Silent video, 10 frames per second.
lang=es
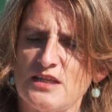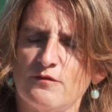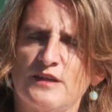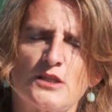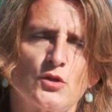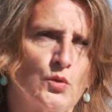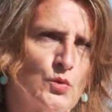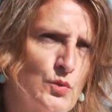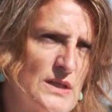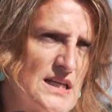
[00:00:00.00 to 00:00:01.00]

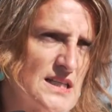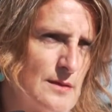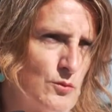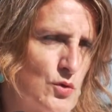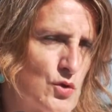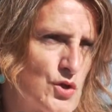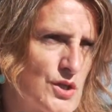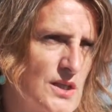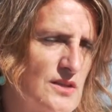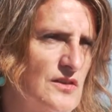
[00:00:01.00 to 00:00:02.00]
infraestructuras hemos
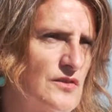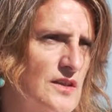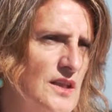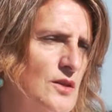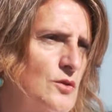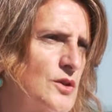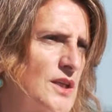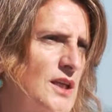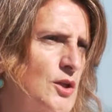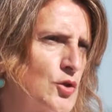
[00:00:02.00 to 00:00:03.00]
eh, decidido
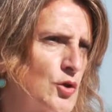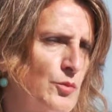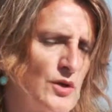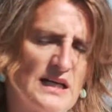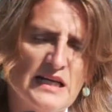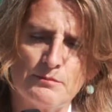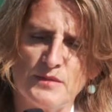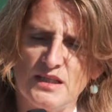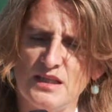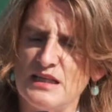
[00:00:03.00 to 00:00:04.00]
incorporar
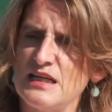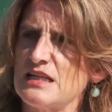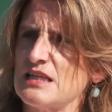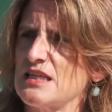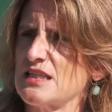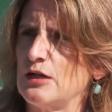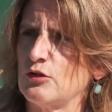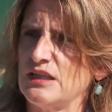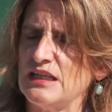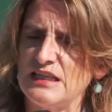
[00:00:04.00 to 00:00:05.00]
medidas
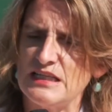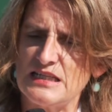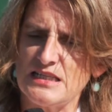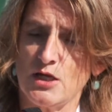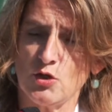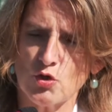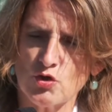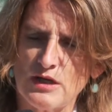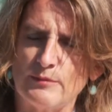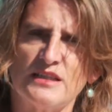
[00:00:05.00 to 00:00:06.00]
extraordinarias, no
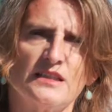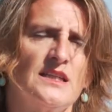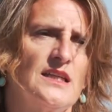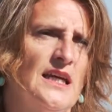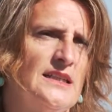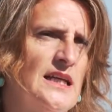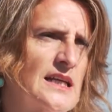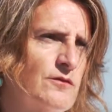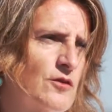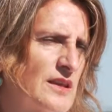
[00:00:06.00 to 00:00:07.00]
solamente en el
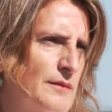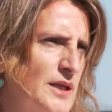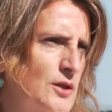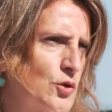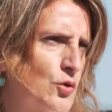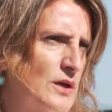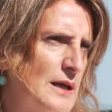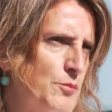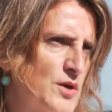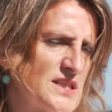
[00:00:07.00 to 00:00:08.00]
reforzamiento con
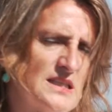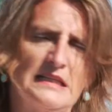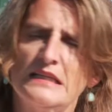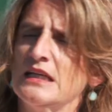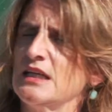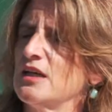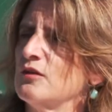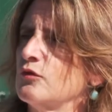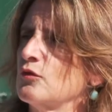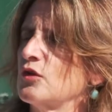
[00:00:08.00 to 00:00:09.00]
la puesta
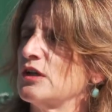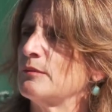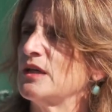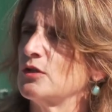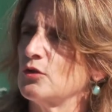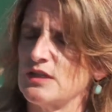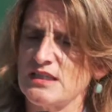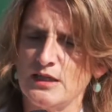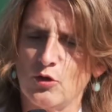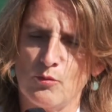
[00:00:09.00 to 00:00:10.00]
en funcionamiento de
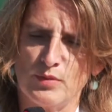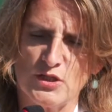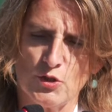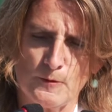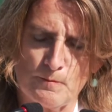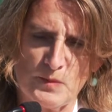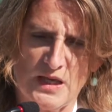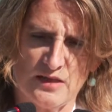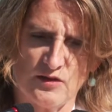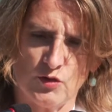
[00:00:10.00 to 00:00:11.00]
este compresor
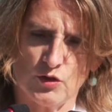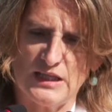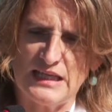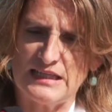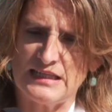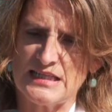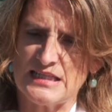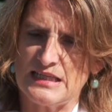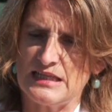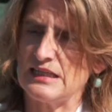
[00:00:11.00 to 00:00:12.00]
adicional en
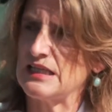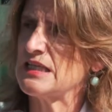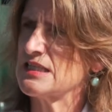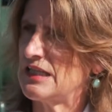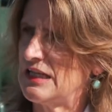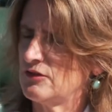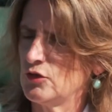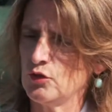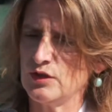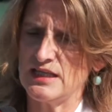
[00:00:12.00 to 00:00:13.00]
esta
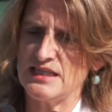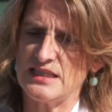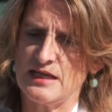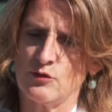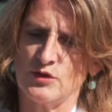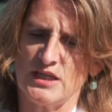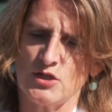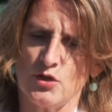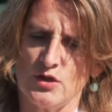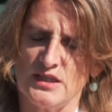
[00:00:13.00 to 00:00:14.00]
instalación, en esta
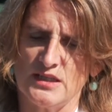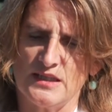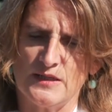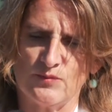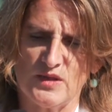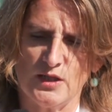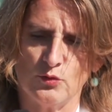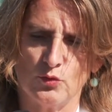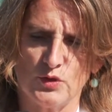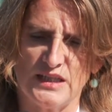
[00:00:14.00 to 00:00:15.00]
conexión entre
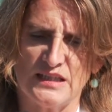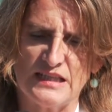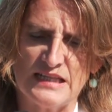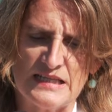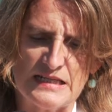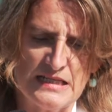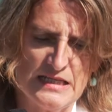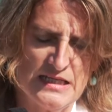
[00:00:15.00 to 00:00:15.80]
Irún y Endaya,